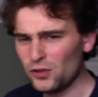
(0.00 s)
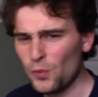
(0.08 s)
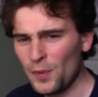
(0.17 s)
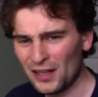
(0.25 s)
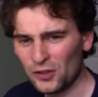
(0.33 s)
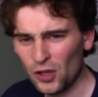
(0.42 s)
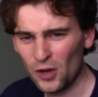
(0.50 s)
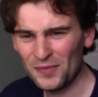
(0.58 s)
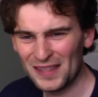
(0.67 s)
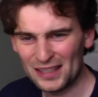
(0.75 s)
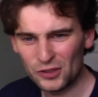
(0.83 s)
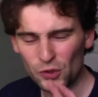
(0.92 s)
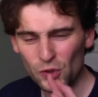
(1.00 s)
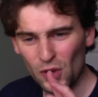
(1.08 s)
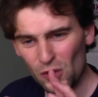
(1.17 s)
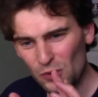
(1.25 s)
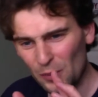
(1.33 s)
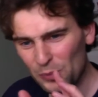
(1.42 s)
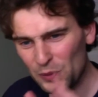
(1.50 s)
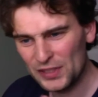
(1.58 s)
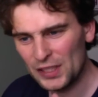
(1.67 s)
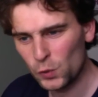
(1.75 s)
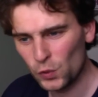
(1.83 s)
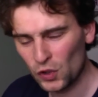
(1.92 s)
le Magnum n'est que un
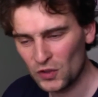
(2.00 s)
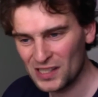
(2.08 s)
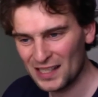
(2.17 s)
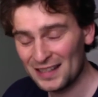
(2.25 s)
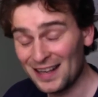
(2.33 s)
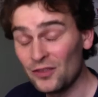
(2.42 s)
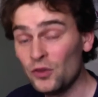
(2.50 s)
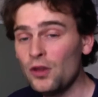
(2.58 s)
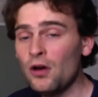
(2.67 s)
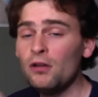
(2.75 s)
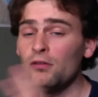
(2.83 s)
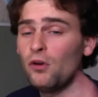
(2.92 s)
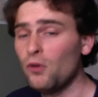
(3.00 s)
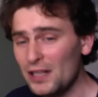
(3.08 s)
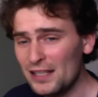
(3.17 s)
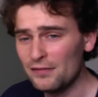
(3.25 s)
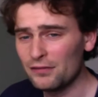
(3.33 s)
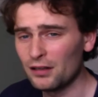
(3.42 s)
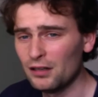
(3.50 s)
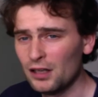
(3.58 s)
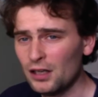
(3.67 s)
petit condensé d'un autre livre